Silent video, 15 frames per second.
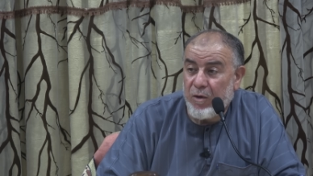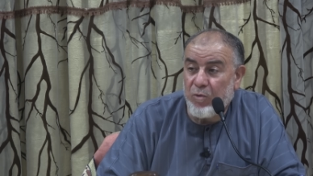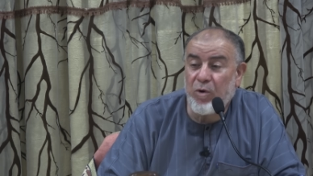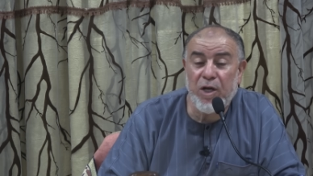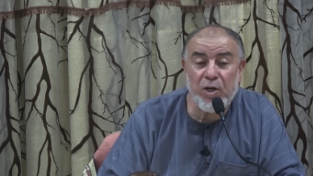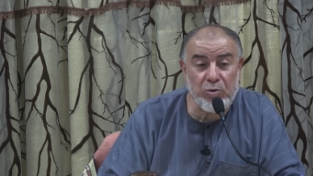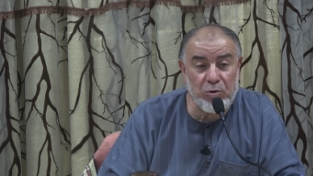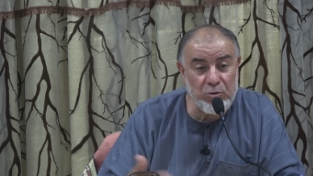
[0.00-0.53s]

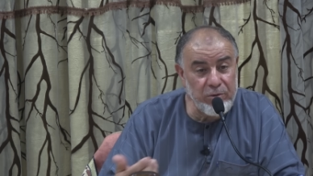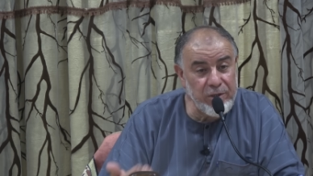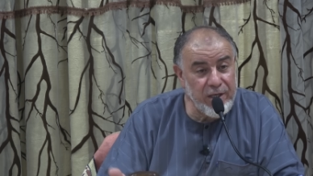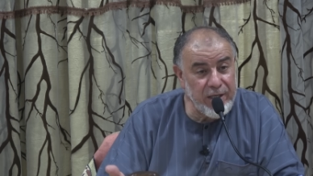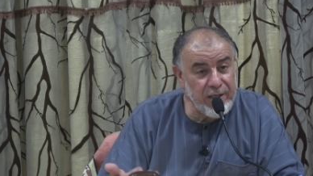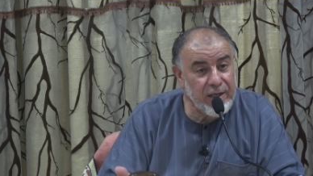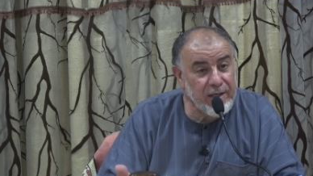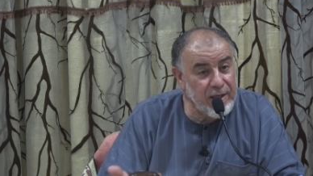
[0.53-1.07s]
هو ينقل
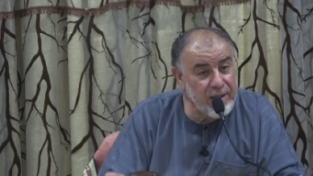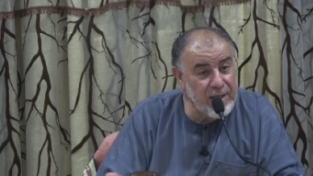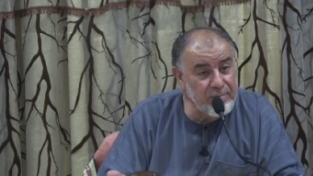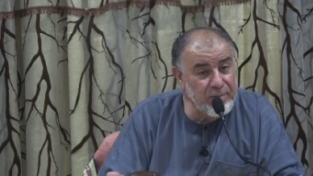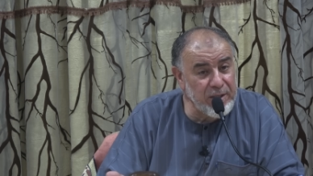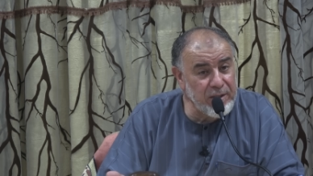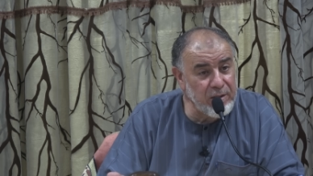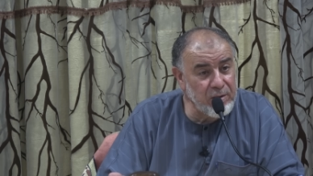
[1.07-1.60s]
الي
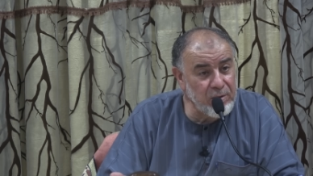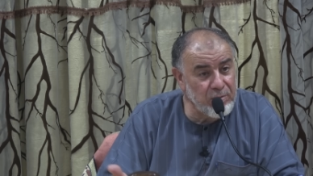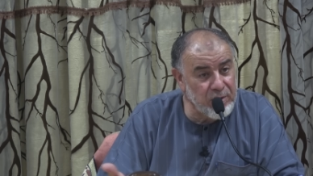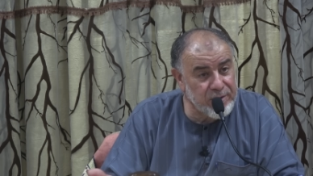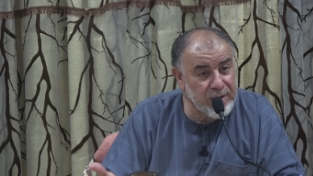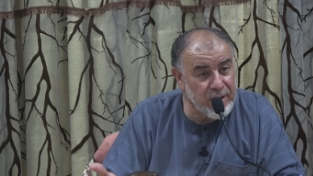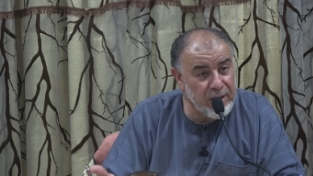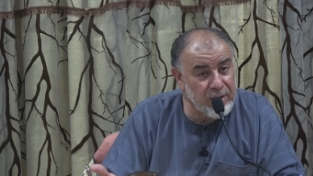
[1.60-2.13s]
كلاما
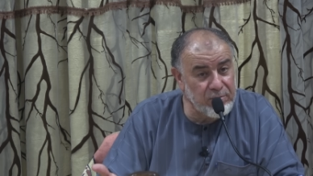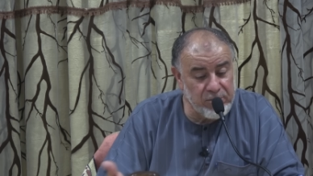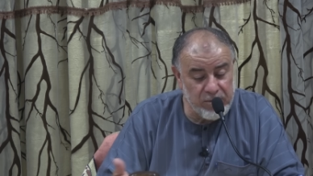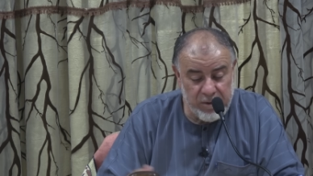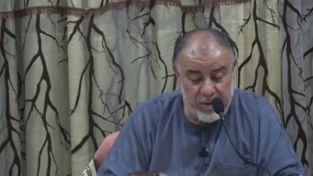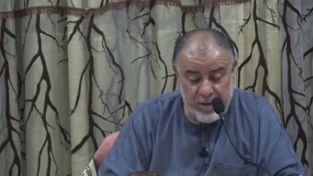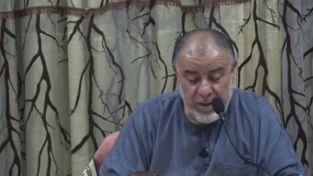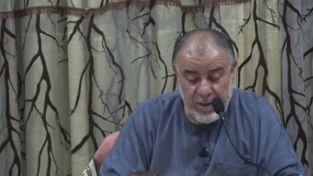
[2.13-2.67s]
وصله
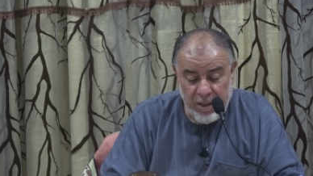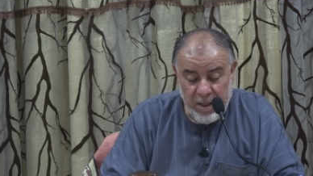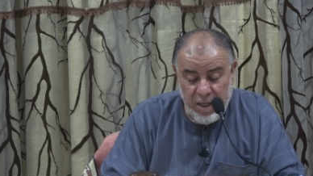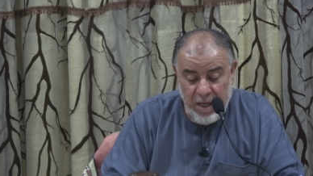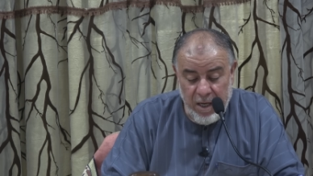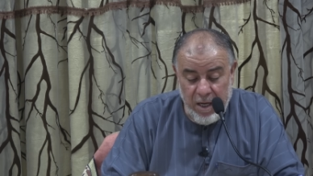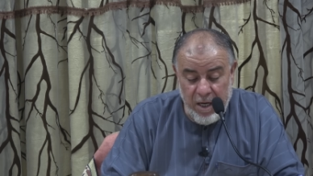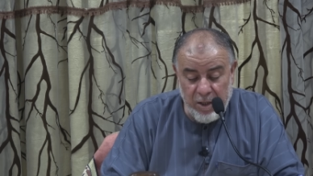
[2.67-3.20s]

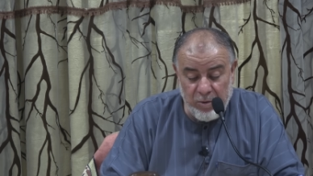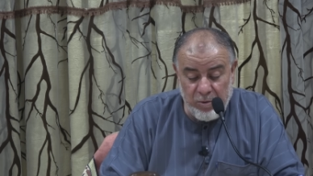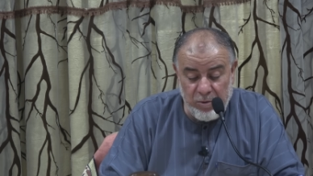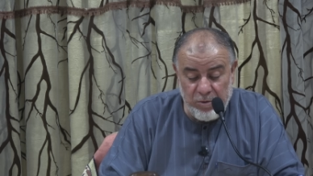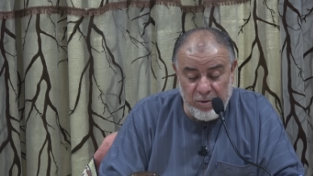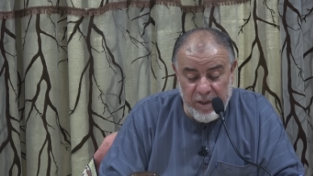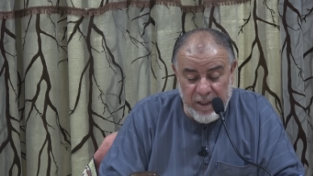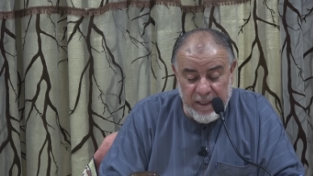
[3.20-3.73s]

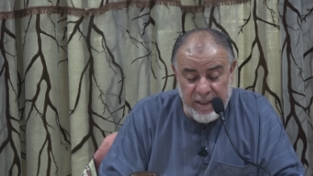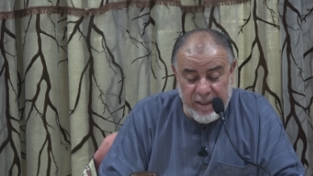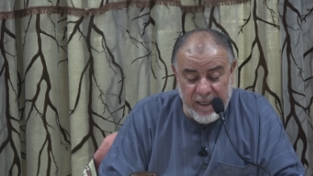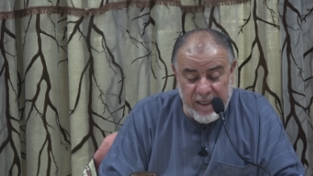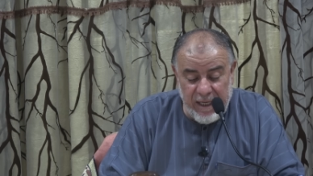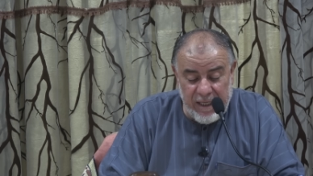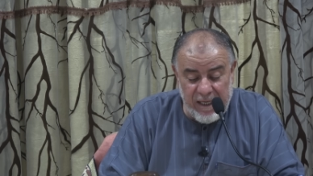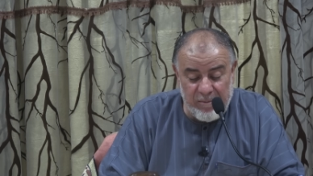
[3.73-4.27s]
انقل اليك
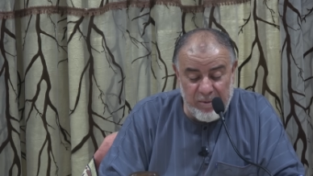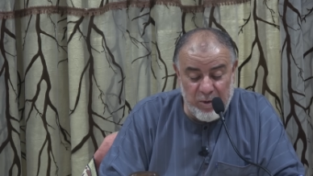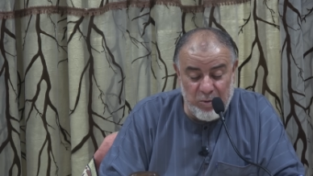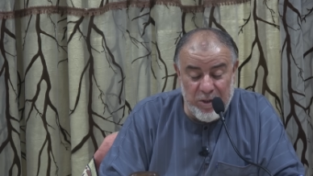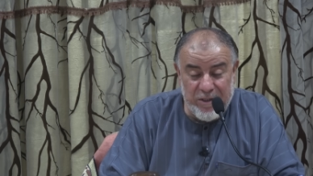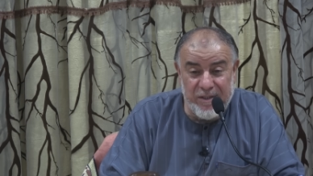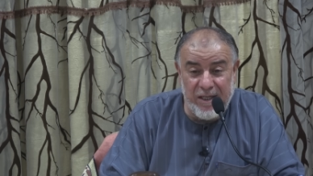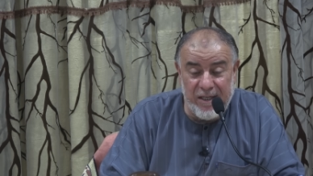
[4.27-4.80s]
كلاما
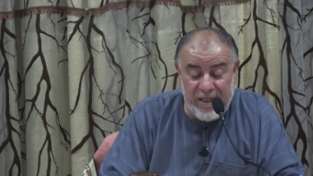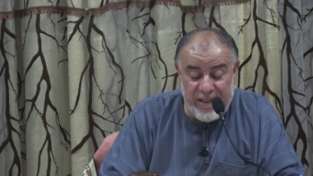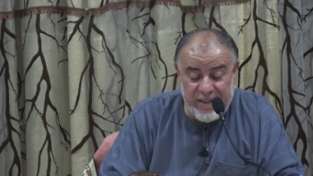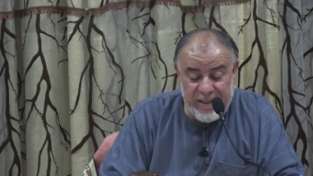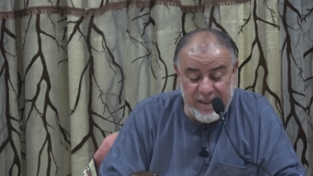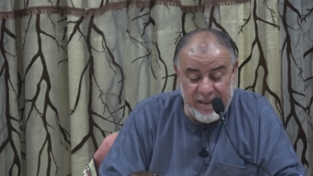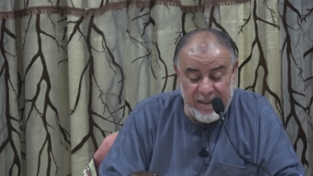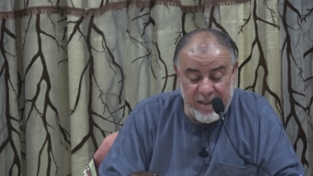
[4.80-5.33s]

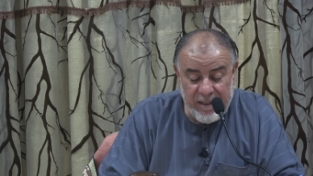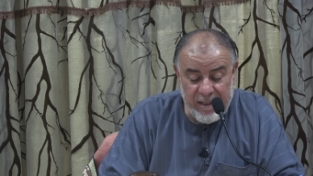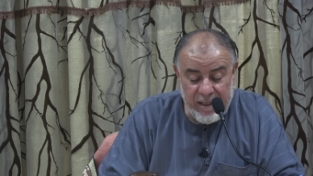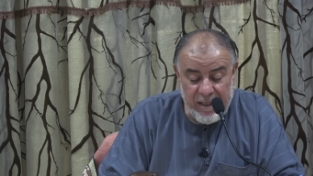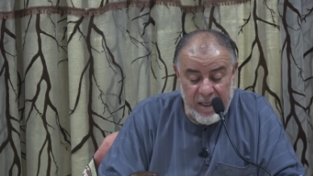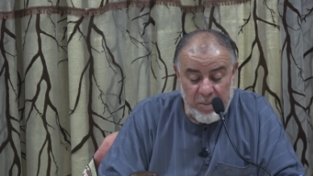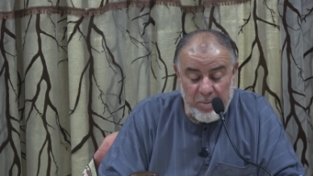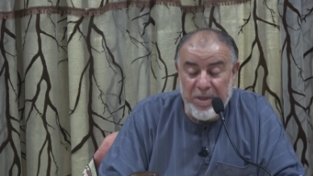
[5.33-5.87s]
وصلني
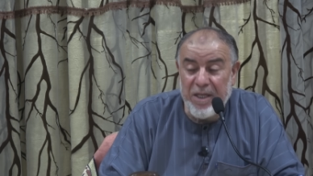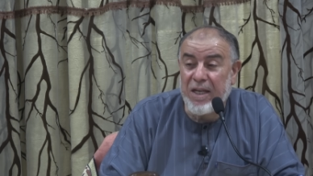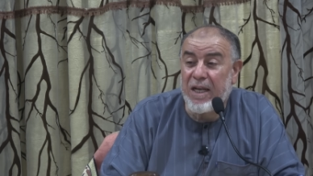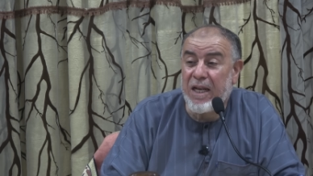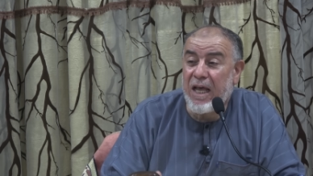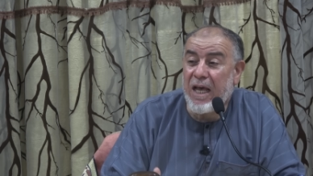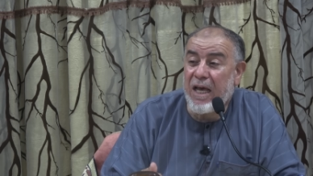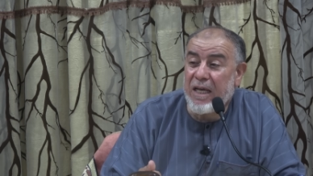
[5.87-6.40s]
من
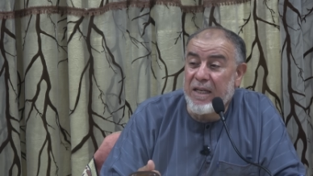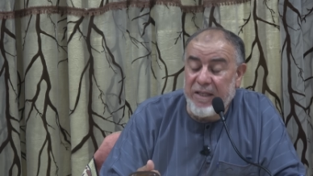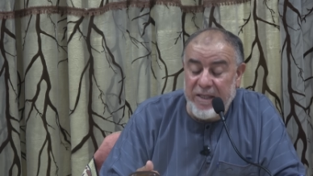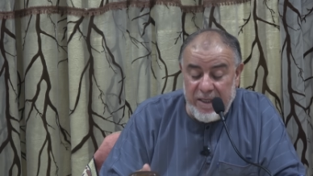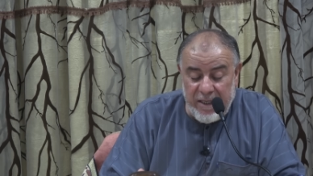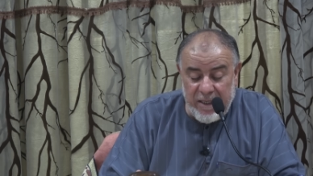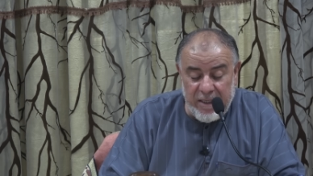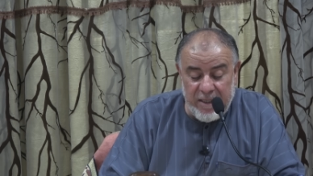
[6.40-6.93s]

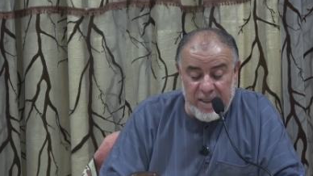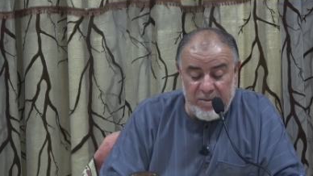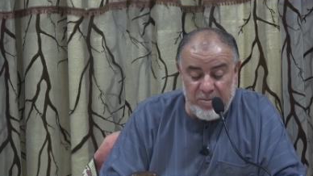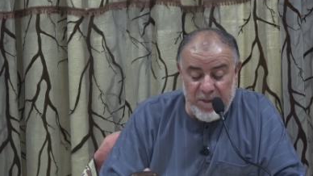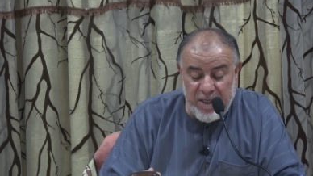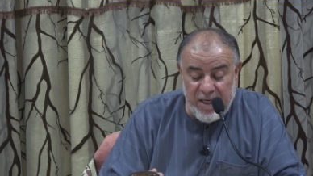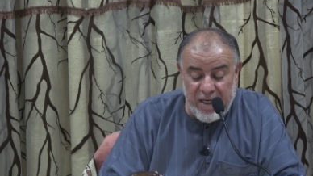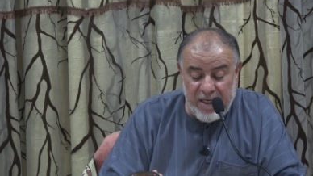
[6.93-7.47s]
العديد
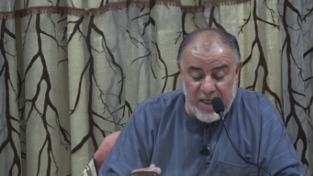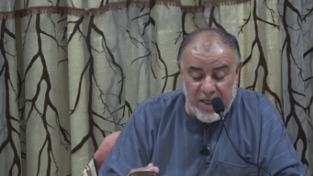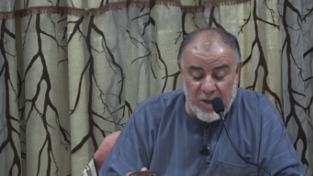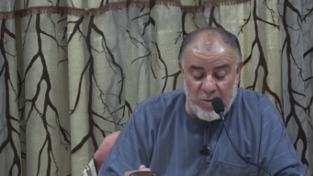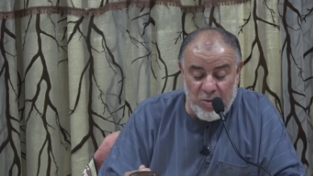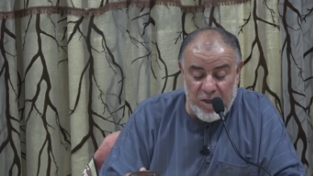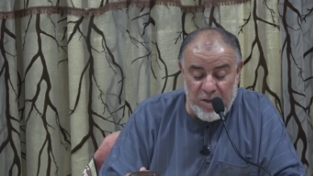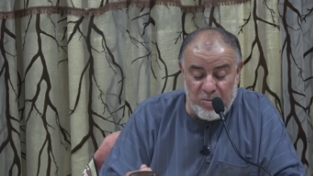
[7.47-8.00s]
من
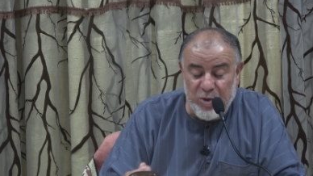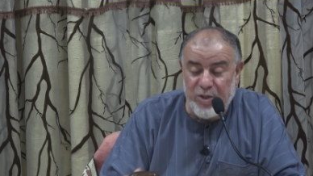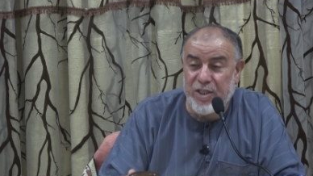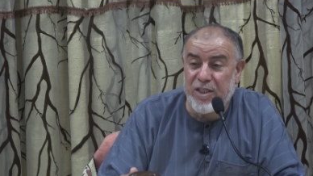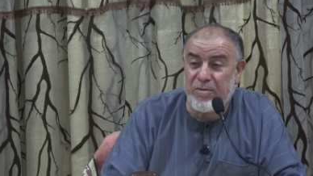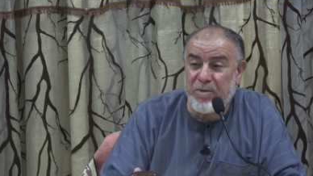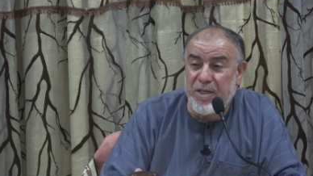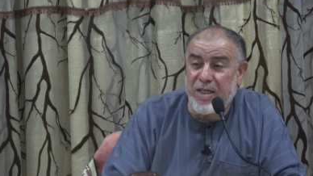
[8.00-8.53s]
الاخوه
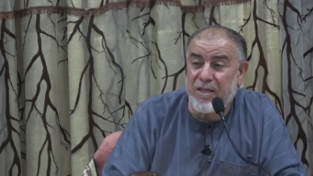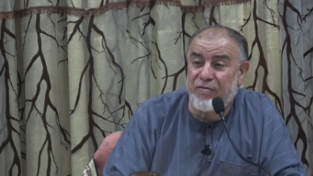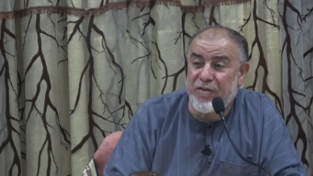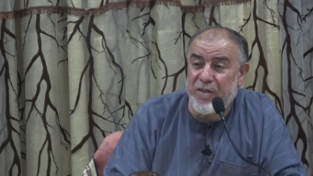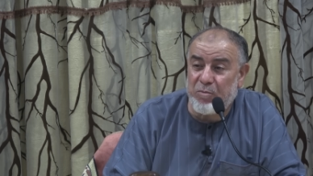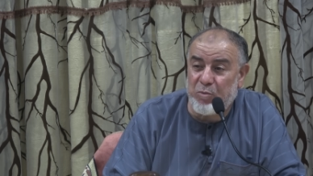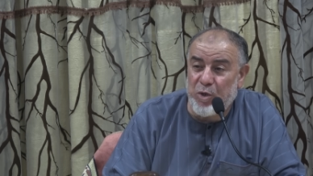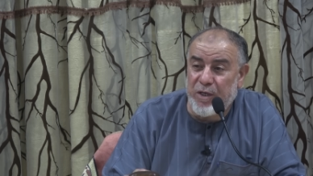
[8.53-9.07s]
المسلمين
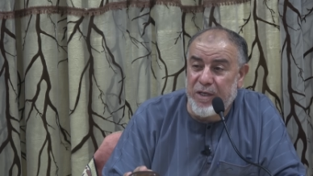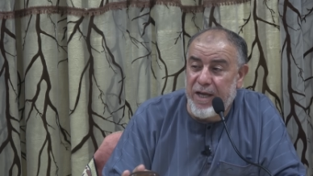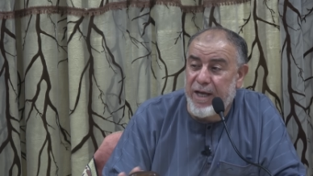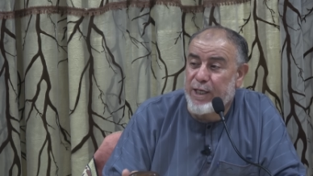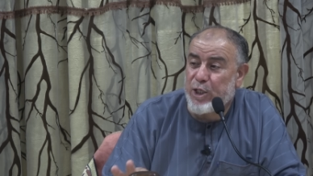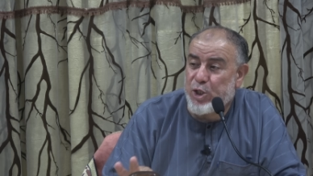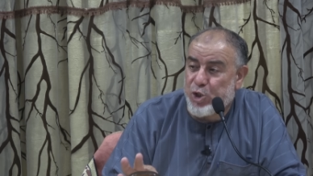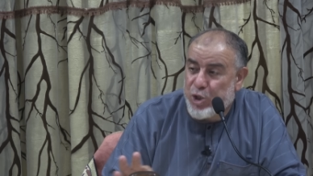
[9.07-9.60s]
في
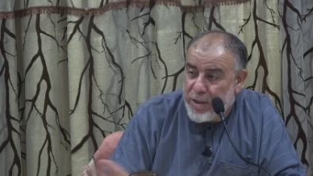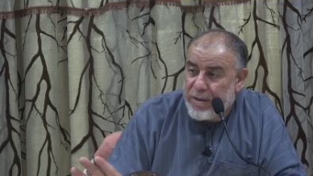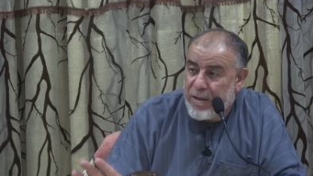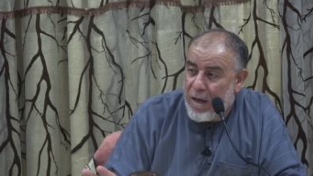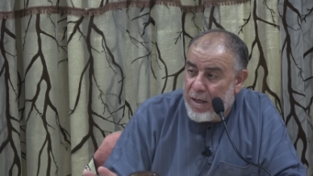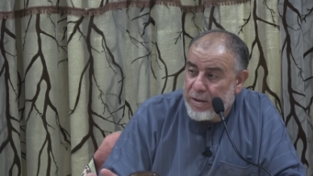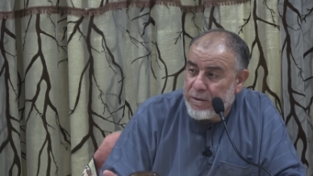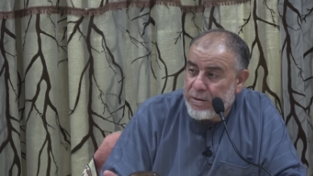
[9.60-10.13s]
بلدان
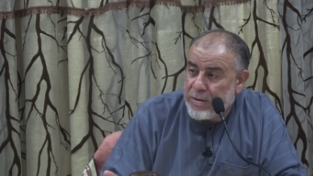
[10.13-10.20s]
شتى